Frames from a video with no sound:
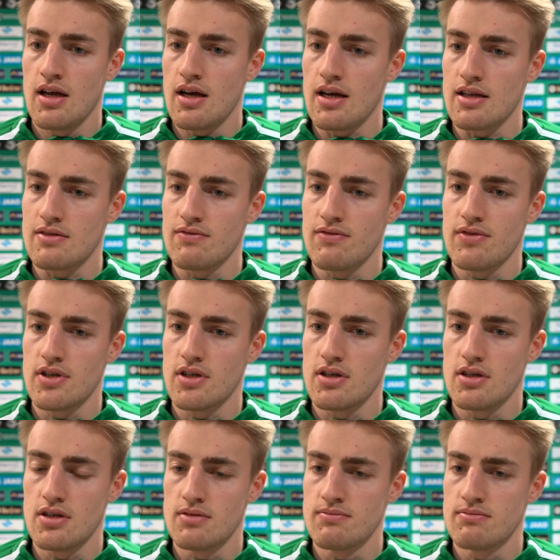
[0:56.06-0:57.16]
hatten
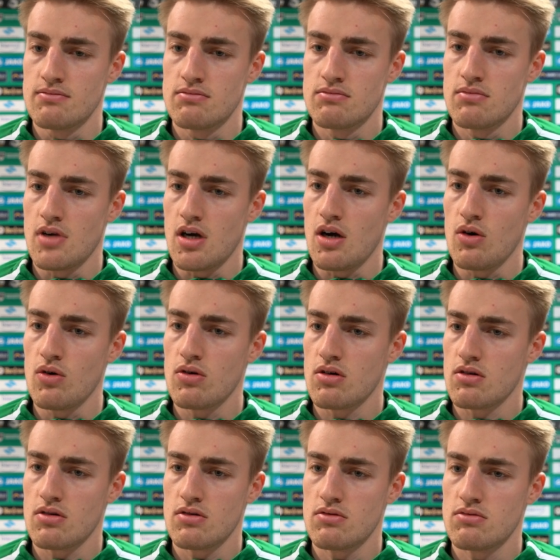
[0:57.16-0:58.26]
wir ähm,
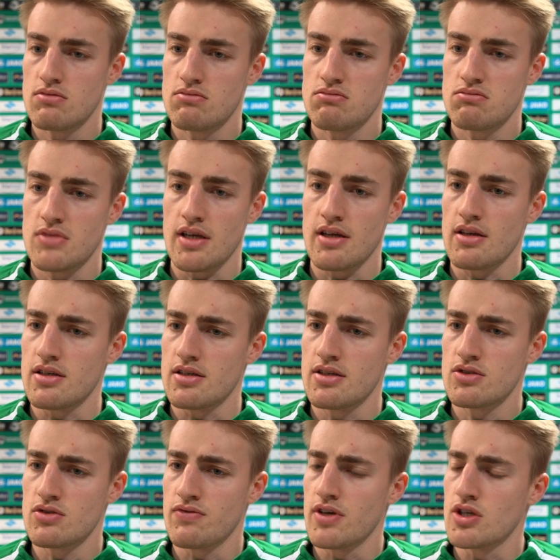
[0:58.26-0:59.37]
auch denke ich,
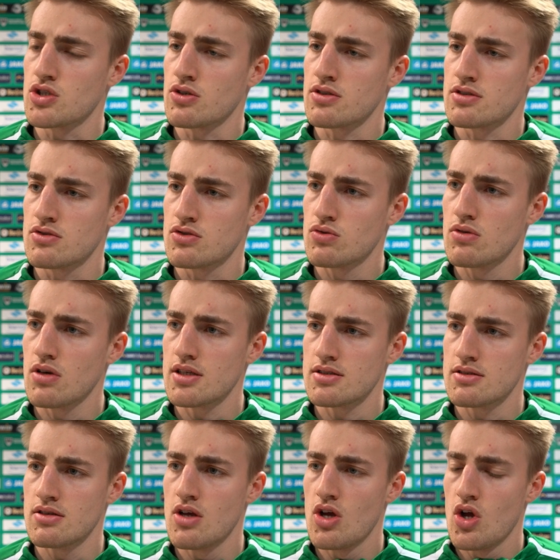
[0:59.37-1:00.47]
nicht so viele Chancen
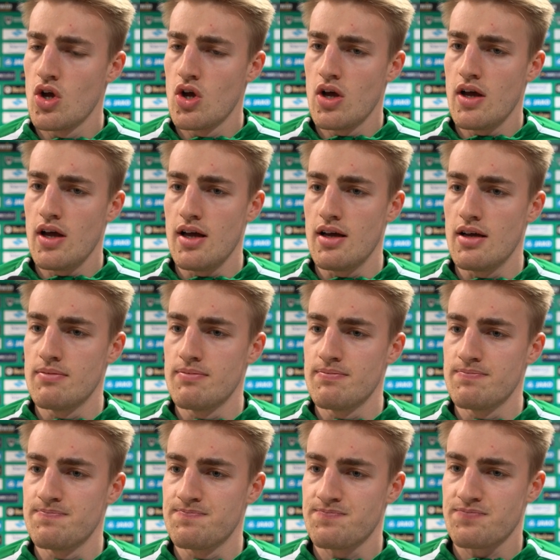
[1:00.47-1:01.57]
zugelassen.
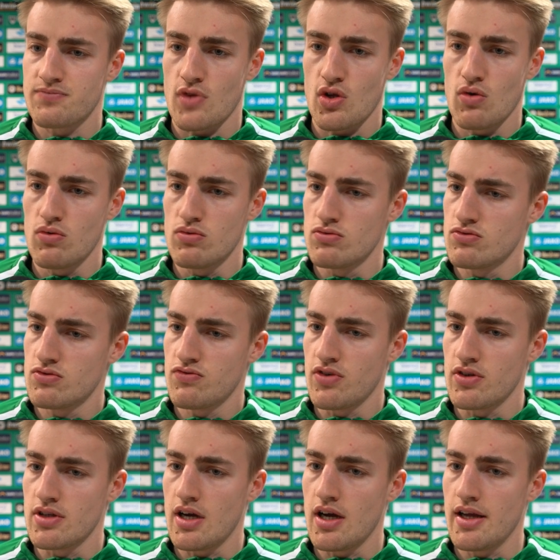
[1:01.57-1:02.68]
Ähm, und
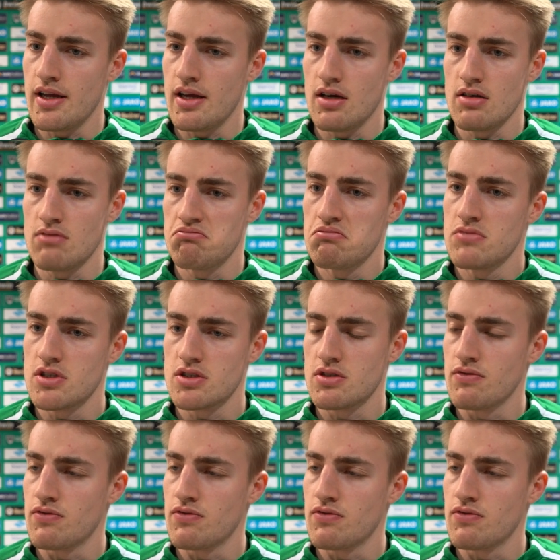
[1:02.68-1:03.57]
von daher ist die